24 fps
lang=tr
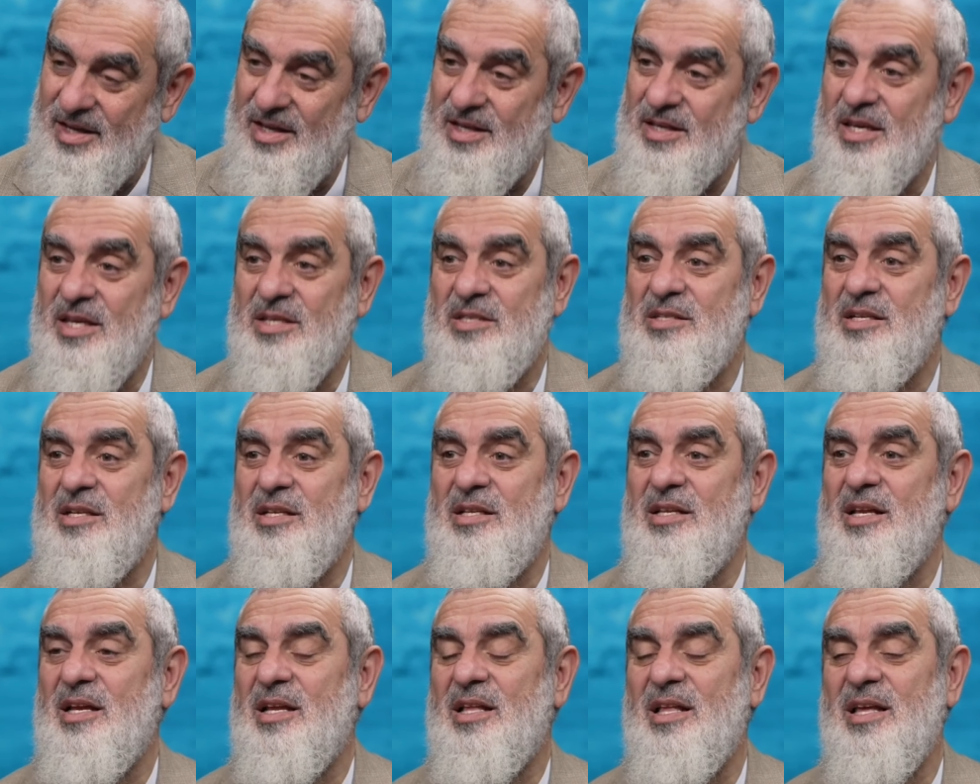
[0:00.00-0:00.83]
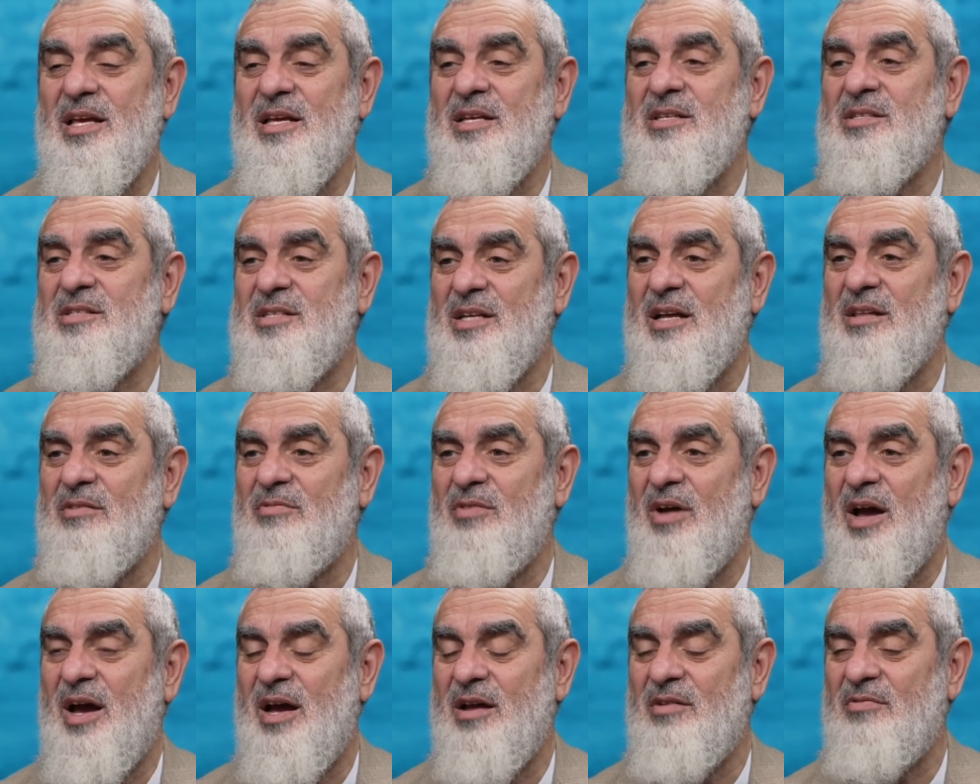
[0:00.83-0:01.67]
kesinlikle insan
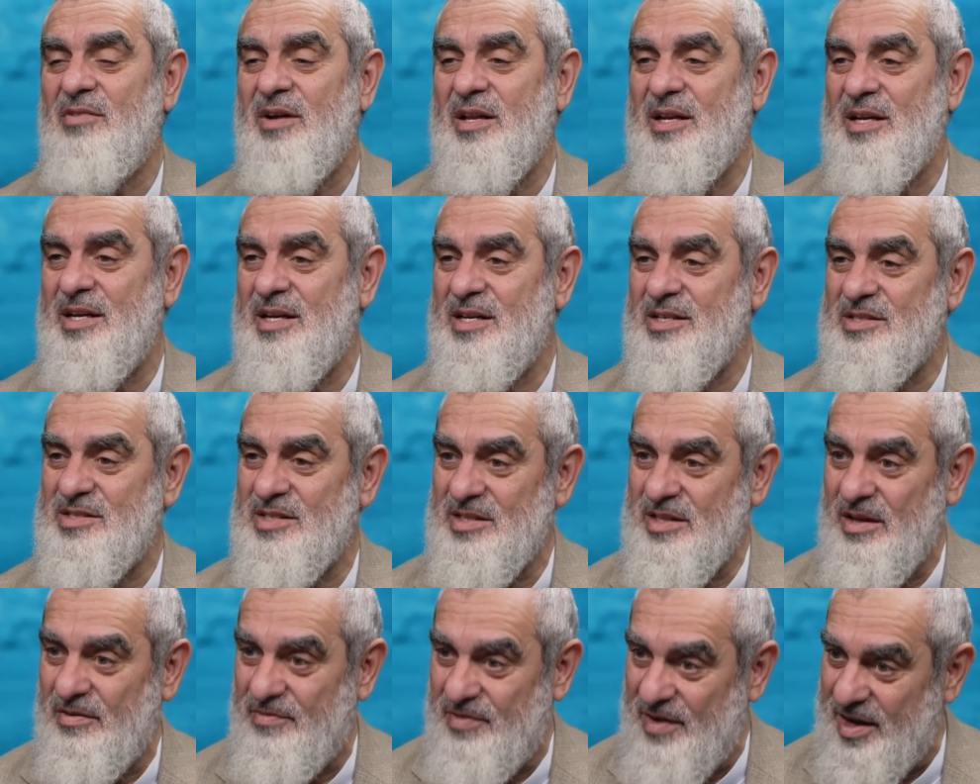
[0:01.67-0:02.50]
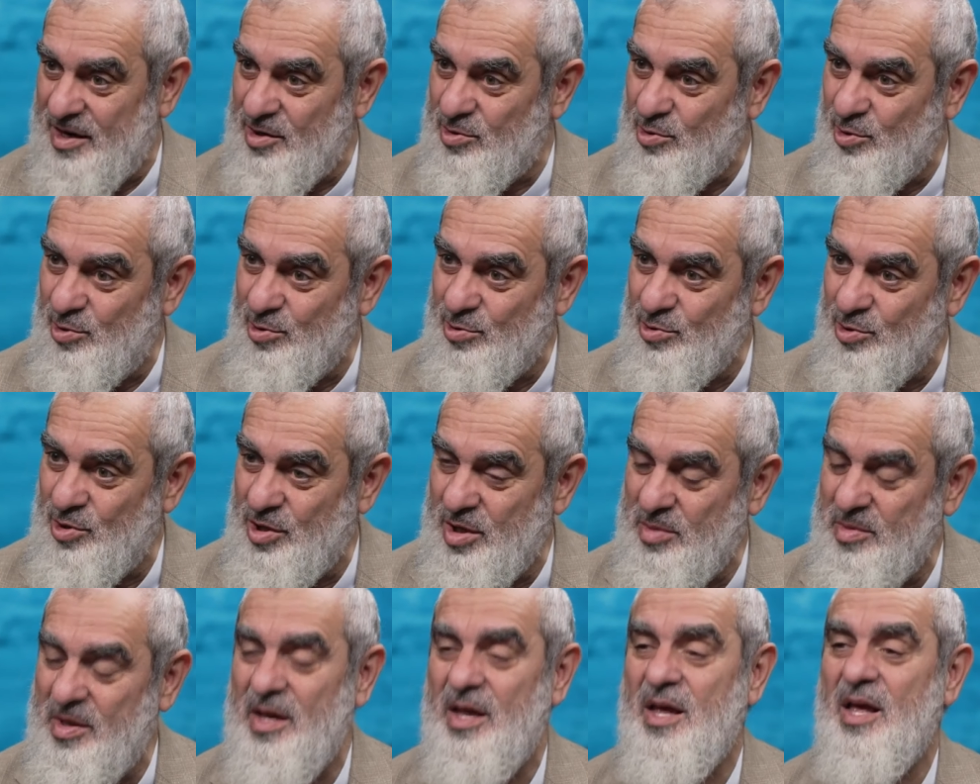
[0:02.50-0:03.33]
ve hayvan arasında fark olduğu
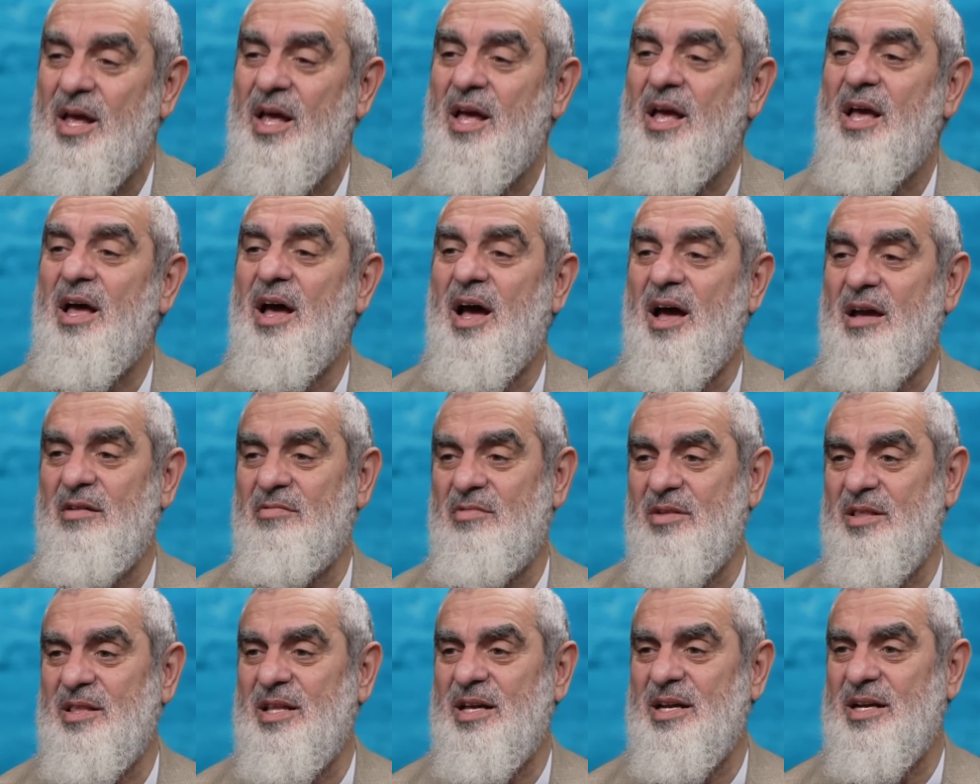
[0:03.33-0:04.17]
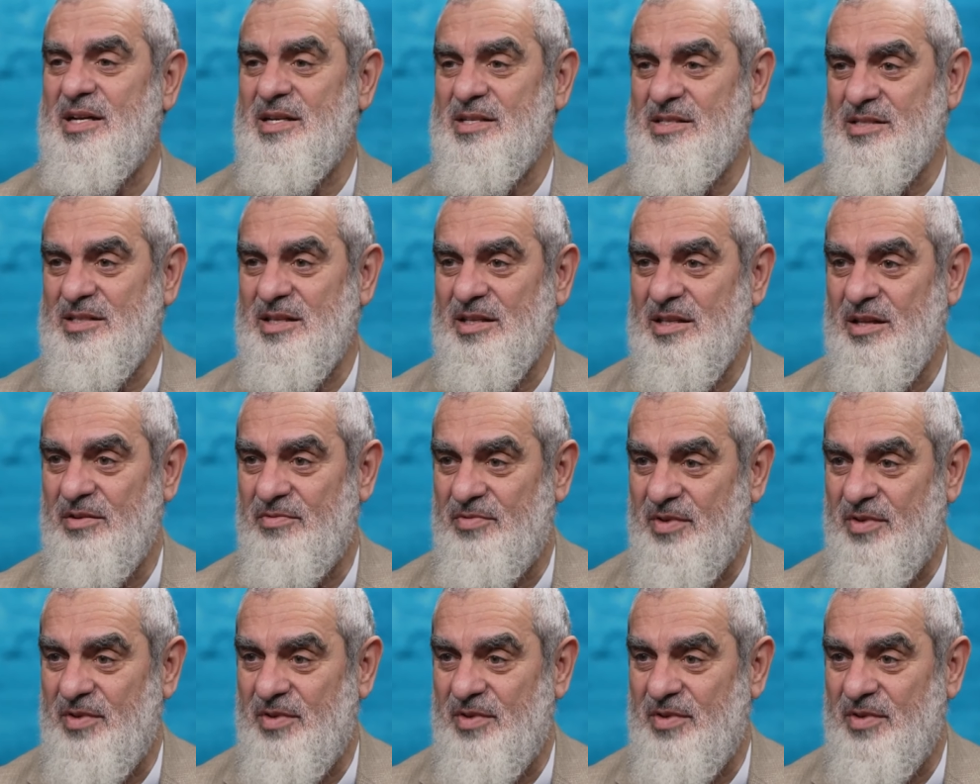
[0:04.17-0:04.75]
gibi hayvanlar arasında da